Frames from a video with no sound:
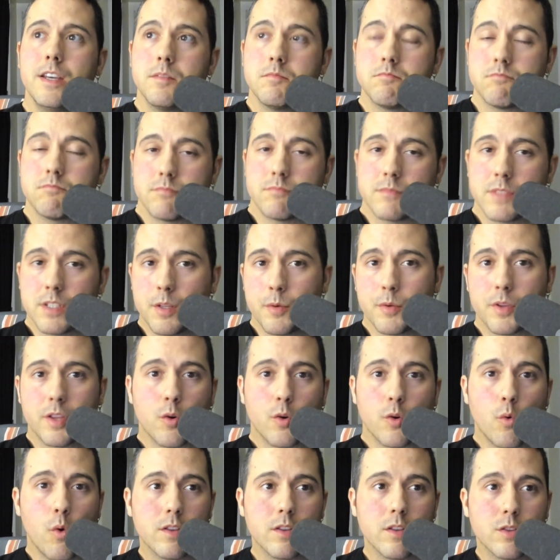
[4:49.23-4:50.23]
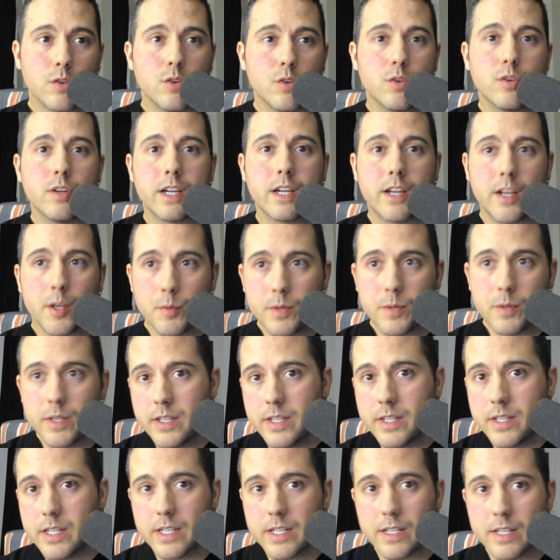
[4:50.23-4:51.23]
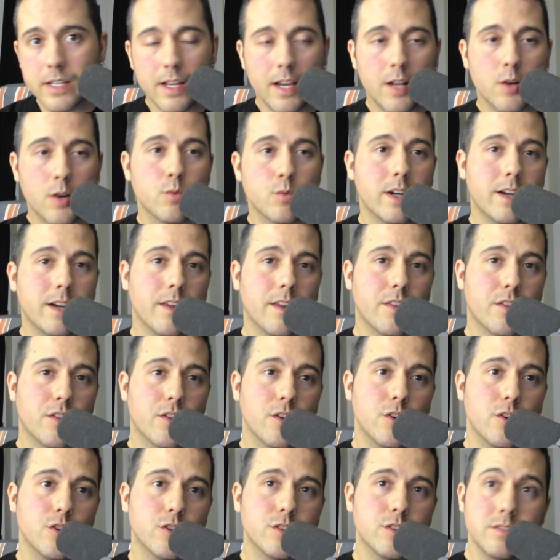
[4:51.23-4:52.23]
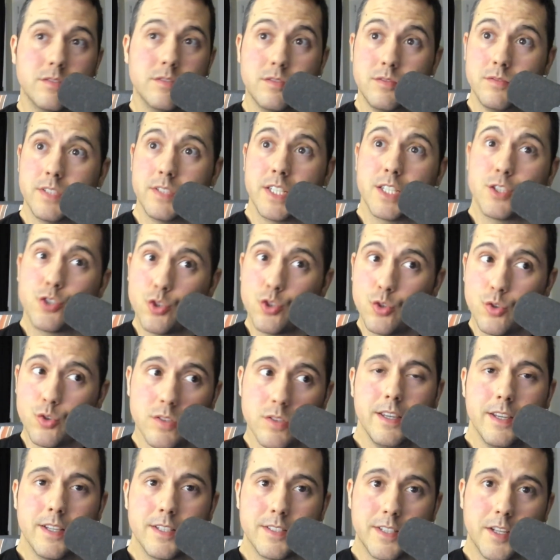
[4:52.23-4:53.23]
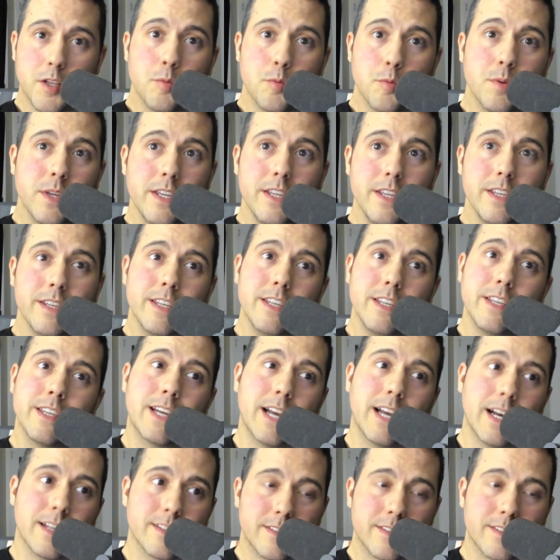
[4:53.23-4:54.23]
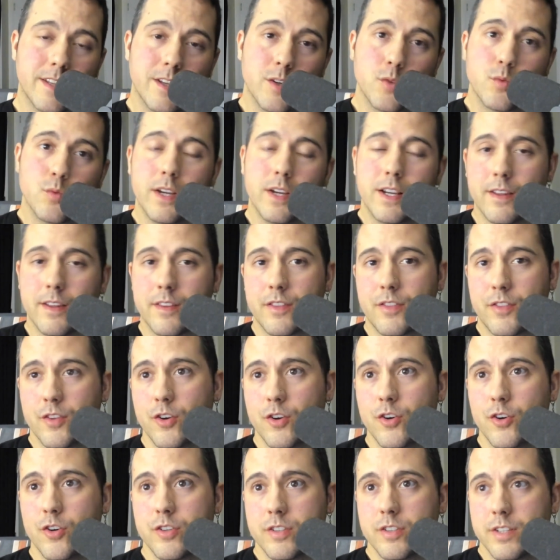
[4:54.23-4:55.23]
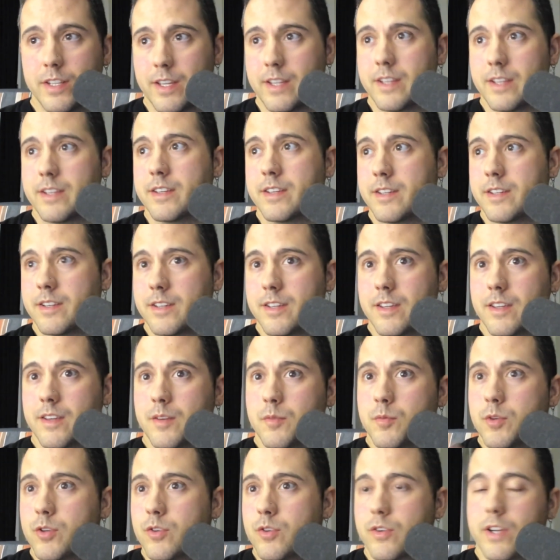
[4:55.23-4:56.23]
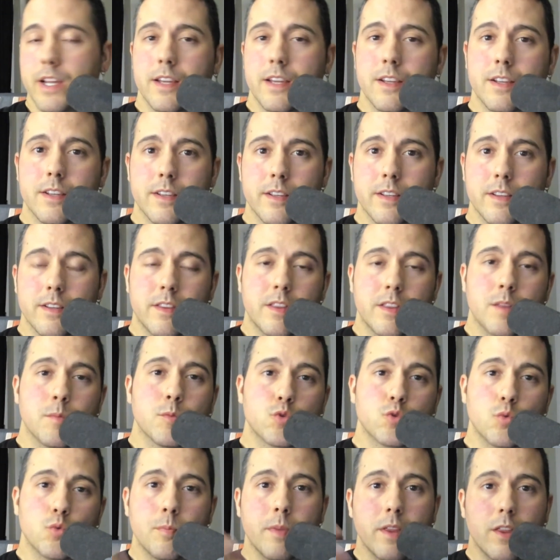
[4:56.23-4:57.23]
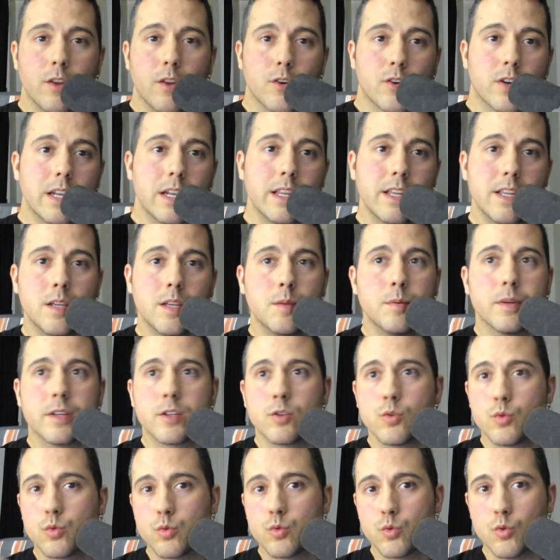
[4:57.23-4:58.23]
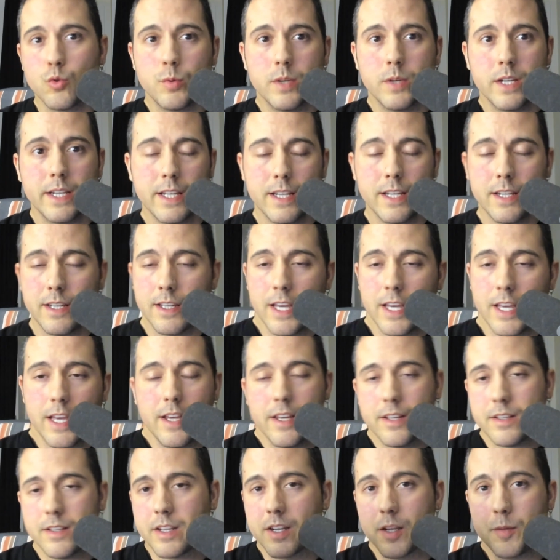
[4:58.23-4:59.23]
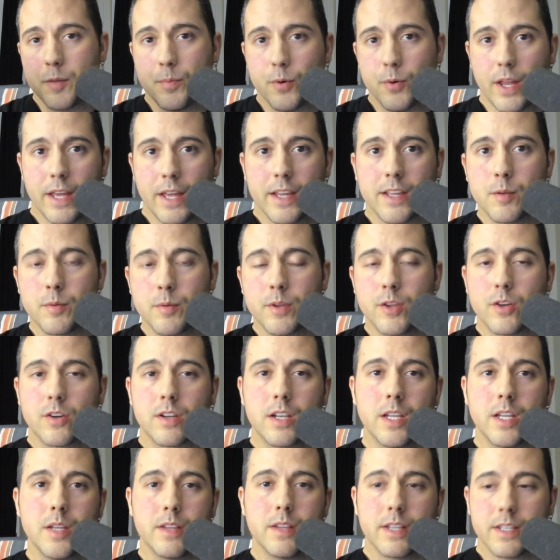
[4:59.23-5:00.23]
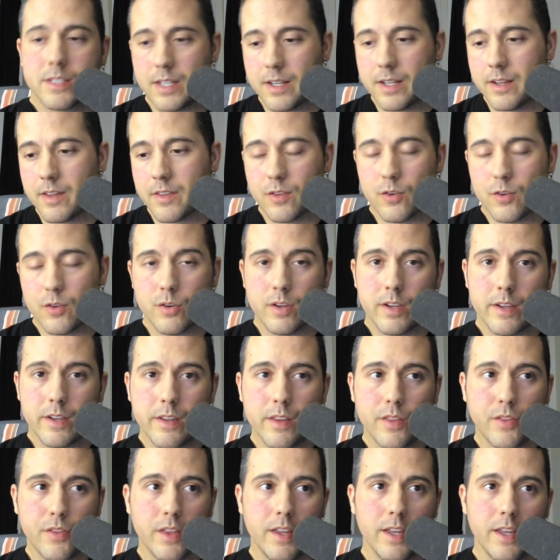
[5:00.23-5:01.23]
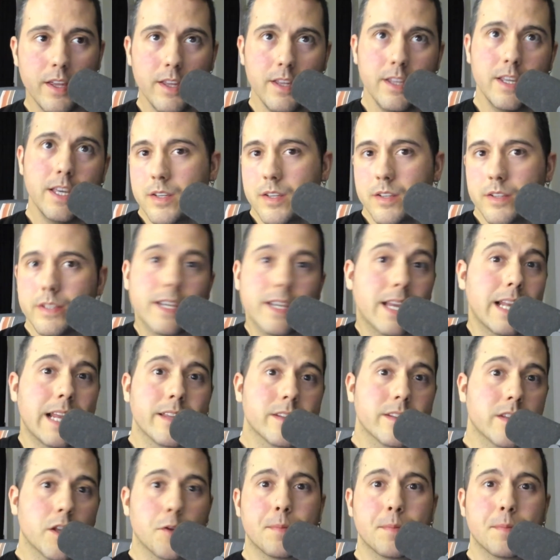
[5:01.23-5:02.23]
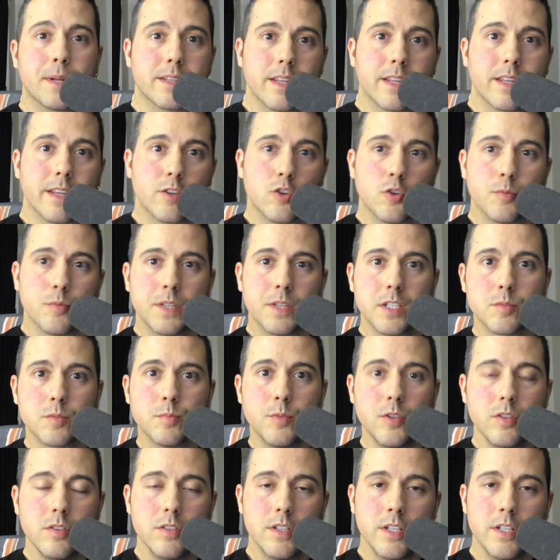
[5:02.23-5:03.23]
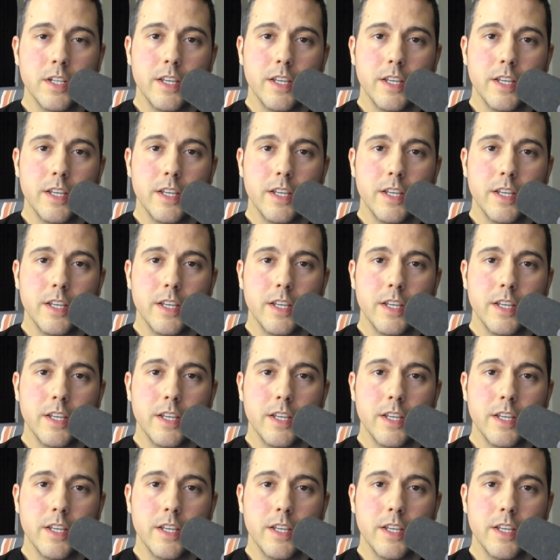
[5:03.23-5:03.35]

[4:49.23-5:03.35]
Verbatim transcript: Mm, de vez en cuando escribir alguna canción. De hecho, escribí y canté una canción que, bueno, que hicimos un videoclip en YouTube. Tenéis por ahí el videoclip de esa canción que hice y que la interpreté yo mismo.